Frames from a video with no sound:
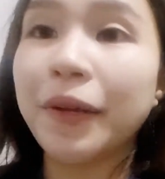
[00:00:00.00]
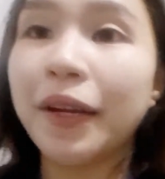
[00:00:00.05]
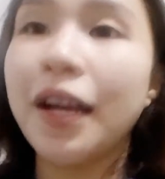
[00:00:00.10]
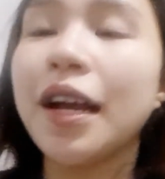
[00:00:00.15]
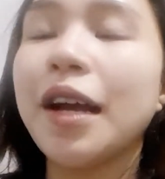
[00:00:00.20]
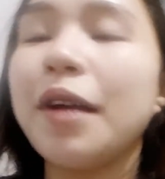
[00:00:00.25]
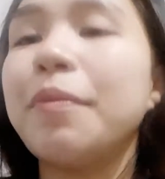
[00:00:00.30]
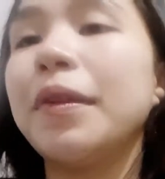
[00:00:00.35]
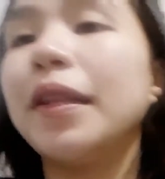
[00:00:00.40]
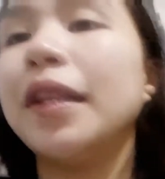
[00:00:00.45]

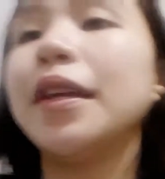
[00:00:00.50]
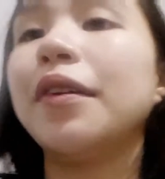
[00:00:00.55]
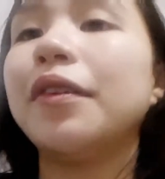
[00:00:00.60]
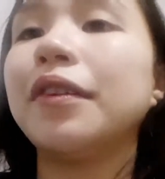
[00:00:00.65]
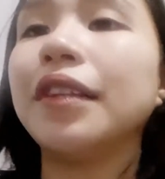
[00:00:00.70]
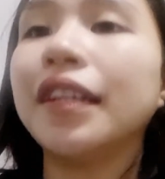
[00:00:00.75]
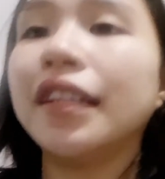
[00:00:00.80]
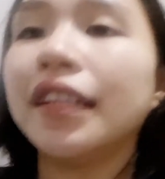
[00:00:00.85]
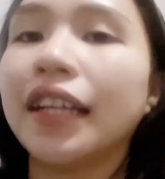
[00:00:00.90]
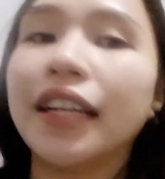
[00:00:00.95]
gagamitin
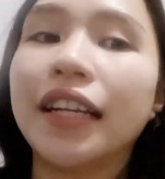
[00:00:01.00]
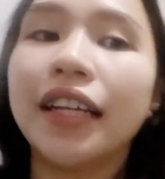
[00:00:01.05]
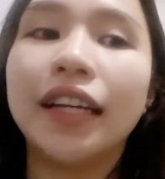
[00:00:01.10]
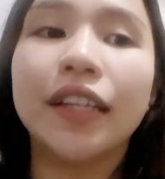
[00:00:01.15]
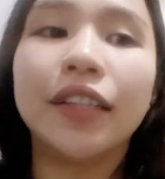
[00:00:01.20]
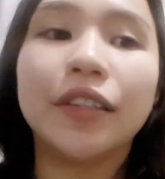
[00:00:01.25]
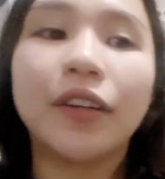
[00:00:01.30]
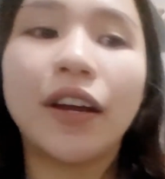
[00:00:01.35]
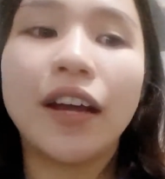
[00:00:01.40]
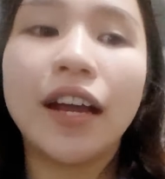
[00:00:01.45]
ko din talaga
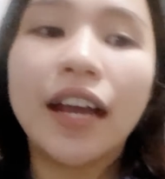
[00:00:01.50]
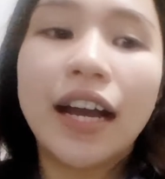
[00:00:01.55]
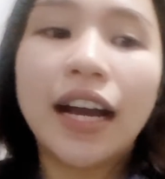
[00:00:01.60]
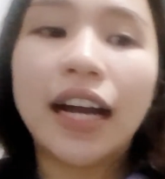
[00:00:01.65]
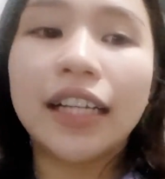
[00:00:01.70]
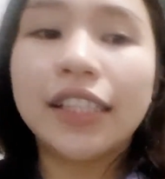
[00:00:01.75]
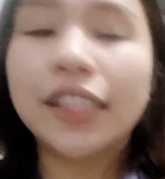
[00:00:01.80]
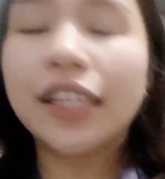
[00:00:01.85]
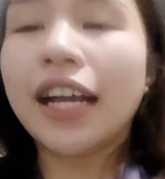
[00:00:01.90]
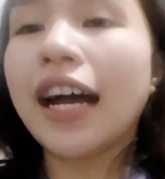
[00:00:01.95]
to.
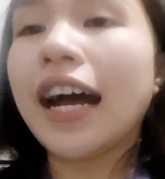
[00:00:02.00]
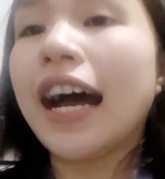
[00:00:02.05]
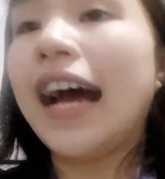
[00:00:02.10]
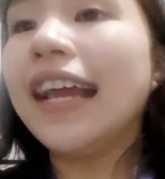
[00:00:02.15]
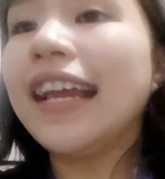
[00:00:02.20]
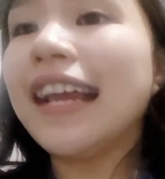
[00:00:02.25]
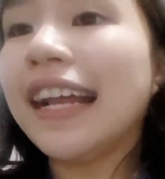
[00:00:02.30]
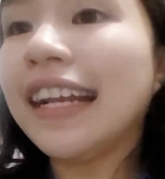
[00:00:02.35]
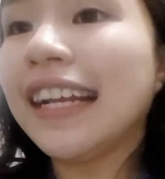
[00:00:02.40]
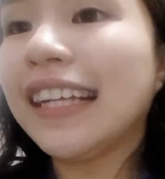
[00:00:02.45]
At saka,
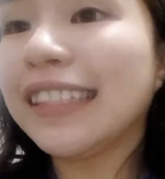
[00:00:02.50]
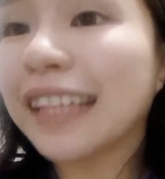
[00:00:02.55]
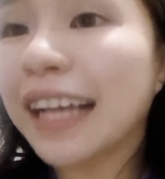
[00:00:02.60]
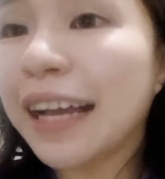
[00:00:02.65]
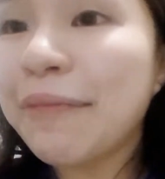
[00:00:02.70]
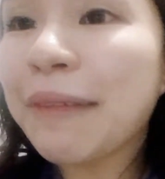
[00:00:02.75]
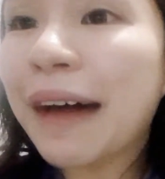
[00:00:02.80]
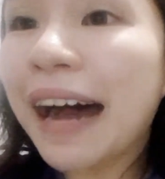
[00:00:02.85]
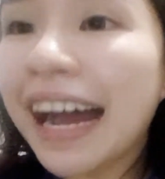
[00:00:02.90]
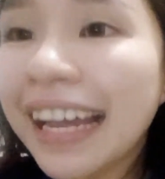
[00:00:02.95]
ayan,
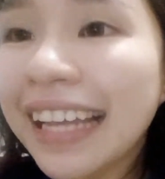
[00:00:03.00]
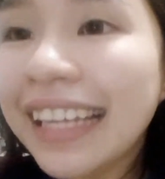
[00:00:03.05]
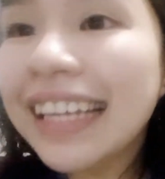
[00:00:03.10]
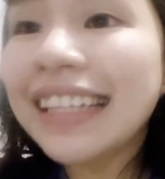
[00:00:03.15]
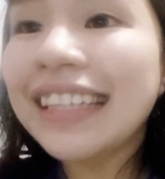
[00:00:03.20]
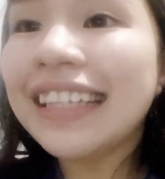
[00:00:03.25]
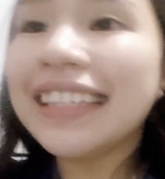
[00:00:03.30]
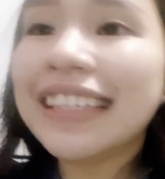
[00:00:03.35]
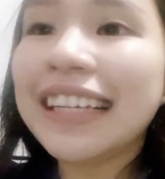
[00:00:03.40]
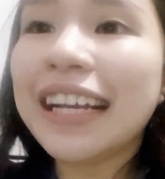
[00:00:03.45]
nasa bahay na
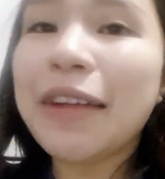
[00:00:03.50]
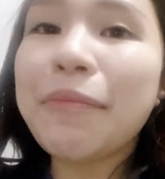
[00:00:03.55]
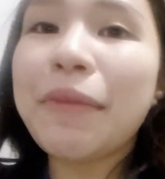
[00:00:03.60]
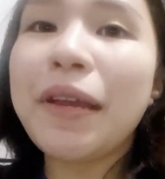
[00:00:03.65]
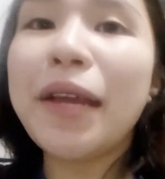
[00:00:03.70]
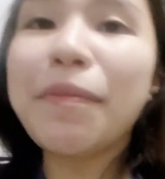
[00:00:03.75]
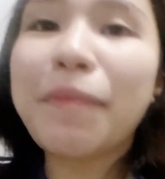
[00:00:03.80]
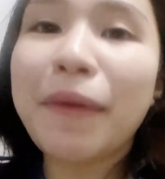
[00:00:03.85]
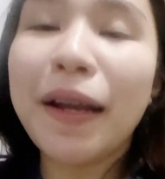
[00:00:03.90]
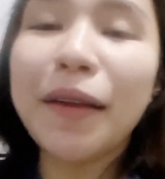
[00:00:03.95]
din
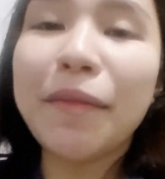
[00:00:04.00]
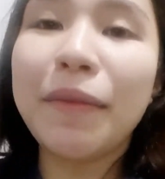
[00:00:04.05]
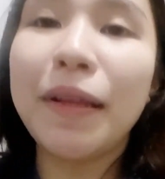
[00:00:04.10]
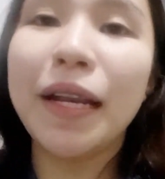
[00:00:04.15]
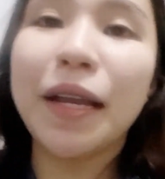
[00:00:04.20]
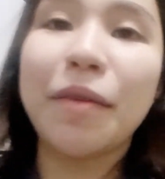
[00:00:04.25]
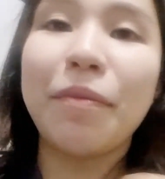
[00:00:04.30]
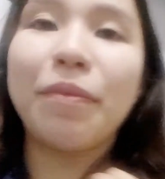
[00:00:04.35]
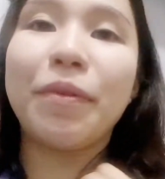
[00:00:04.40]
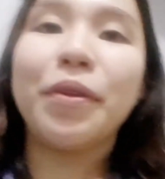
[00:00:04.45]
kami. Parang
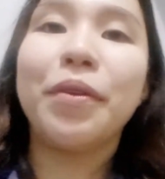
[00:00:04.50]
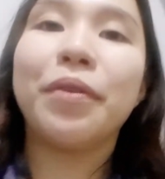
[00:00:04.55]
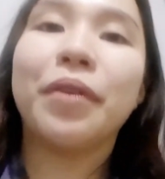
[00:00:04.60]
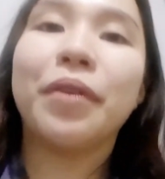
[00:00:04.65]
malabo yung